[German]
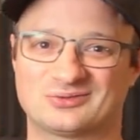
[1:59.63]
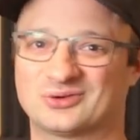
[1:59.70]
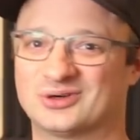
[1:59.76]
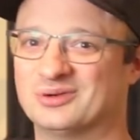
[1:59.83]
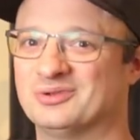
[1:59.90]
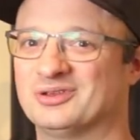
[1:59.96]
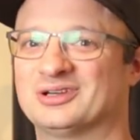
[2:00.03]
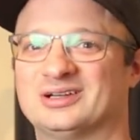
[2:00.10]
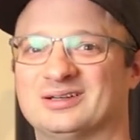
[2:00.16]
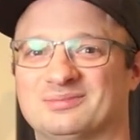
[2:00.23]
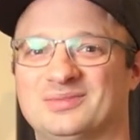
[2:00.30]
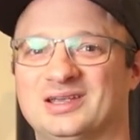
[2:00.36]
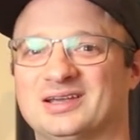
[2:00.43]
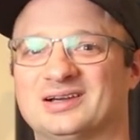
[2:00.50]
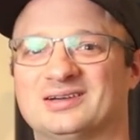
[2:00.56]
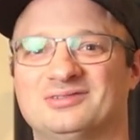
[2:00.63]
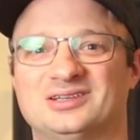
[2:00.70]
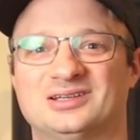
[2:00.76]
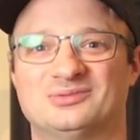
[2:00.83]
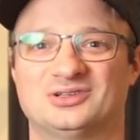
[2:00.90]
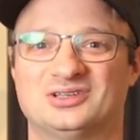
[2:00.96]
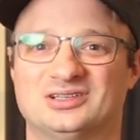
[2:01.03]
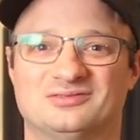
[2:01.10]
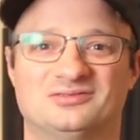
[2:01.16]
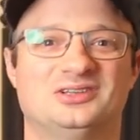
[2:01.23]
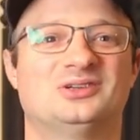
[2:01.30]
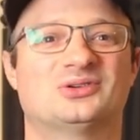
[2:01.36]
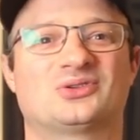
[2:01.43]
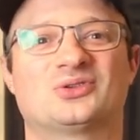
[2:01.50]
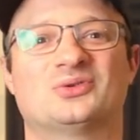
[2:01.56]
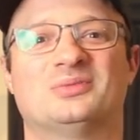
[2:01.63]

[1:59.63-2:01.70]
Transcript: Freue mich halt mega, wieder mit dir ein Video zu